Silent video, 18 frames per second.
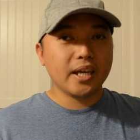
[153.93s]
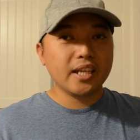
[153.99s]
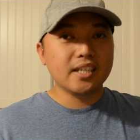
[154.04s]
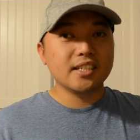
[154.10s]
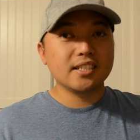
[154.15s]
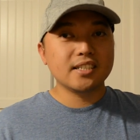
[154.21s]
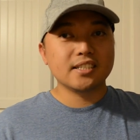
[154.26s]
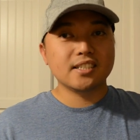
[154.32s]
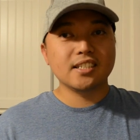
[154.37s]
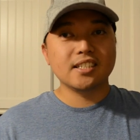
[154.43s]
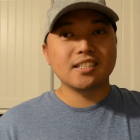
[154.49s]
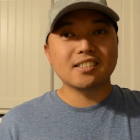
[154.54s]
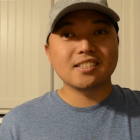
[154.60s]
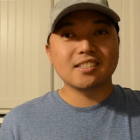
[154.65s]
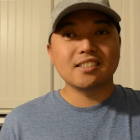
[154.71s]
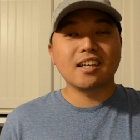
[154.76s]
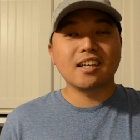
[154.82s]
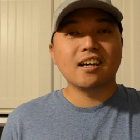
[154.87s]

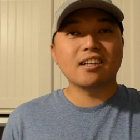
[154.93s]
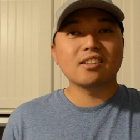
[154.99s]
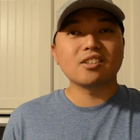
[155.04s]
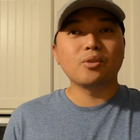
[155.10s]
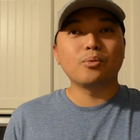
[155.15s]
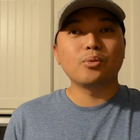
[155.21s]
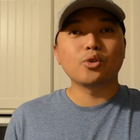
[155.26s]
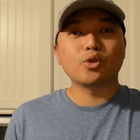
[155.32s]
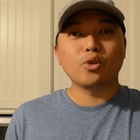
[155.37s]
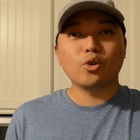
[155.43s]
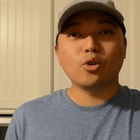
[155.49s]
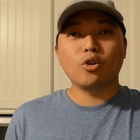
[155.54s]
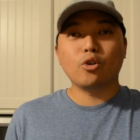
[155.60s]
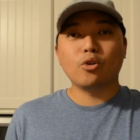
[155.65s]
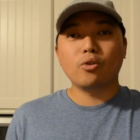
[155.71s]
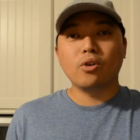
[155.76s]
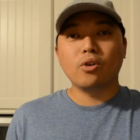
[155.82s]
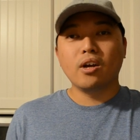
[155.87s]
agencies na
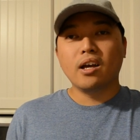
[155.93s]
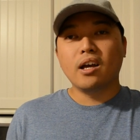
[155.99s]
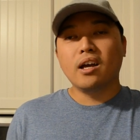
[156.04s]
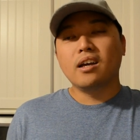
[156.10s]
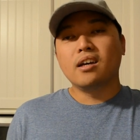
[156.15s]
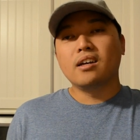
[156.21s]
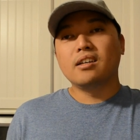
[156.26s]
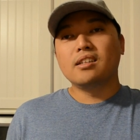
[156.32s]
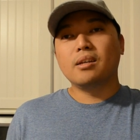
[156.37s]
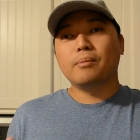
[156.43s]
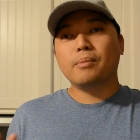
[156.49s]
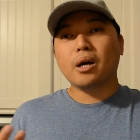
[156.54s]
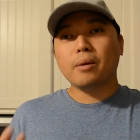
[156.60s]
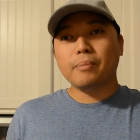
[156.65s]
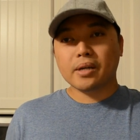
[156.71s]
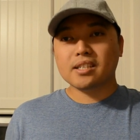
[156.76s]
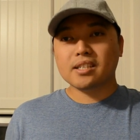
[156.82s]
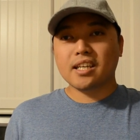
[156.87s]
tumutulong na
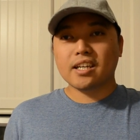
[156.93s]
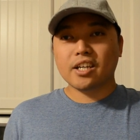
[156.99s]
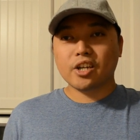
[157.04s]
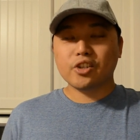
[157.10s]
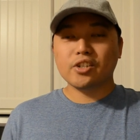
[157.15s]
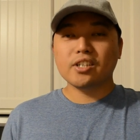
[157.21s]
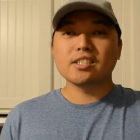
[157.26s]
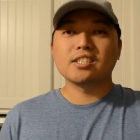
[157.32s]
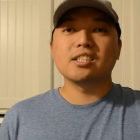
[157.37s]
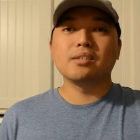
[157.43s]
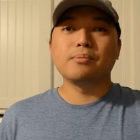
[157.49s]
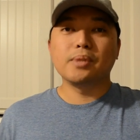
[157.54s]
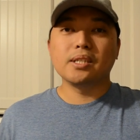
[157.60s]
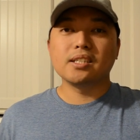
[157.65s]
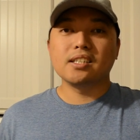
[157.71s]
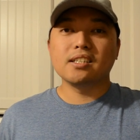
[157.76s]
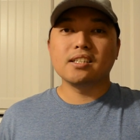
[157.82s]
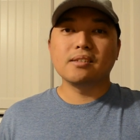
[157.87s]
makapag-take kayo ng
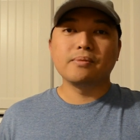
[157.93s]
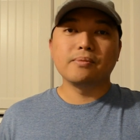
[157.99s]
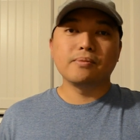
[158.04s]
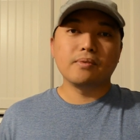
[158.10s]
CBT